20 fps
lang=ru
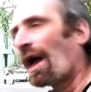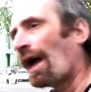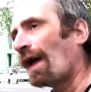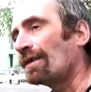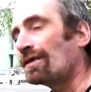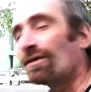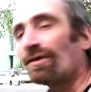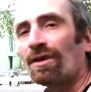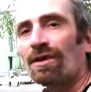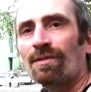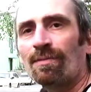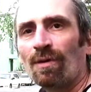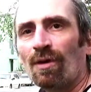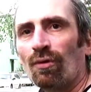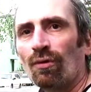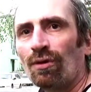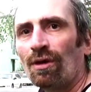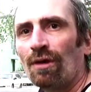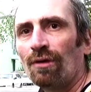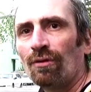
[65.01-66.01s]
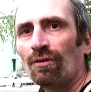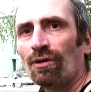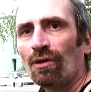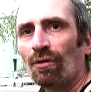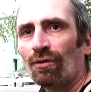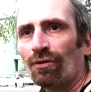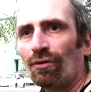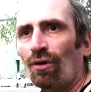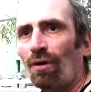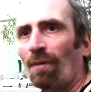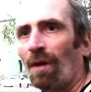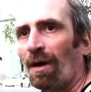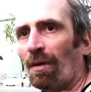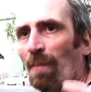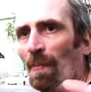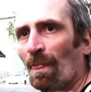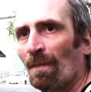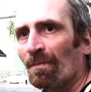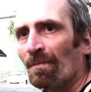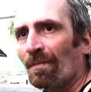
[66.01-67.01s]
Один раз мы курили у него дома,
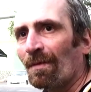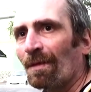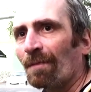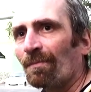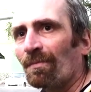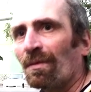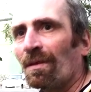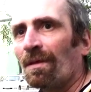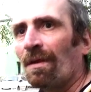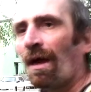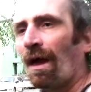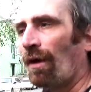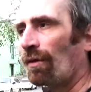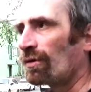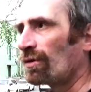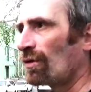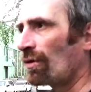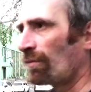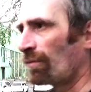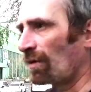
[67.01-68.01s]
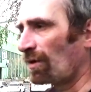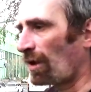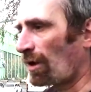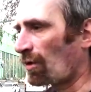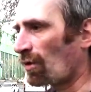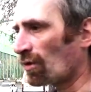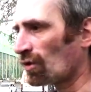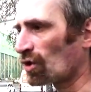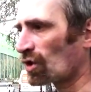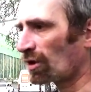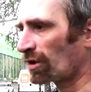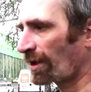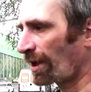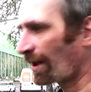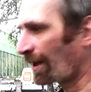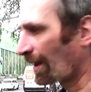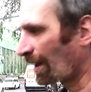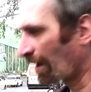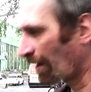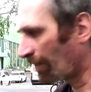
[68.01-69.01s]
а у него была кошка
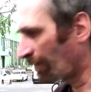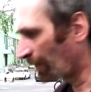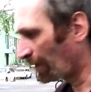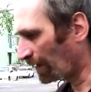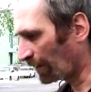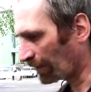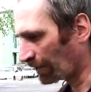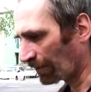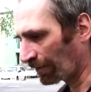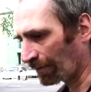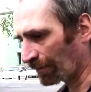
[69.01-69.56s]
такая, блин.